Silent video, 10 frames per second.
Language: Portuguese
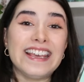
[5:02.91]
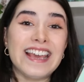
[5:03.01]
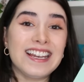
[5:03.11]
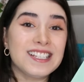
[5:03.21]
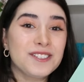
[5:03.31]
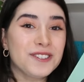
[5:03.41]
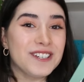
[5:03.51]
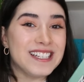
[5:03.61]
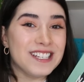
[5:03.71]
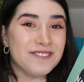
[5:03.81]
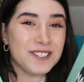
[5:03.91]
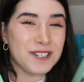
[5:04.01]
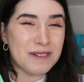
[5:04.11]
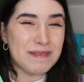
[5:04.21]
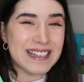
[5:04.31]
E eles são dois livros
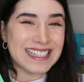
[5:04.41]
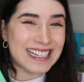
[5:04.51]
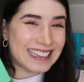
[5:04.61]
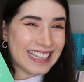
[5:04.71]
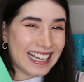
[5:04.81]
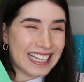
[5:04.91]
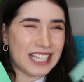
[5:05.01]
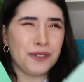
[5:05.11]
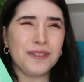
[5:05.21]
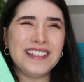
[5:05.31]
de romance natalino.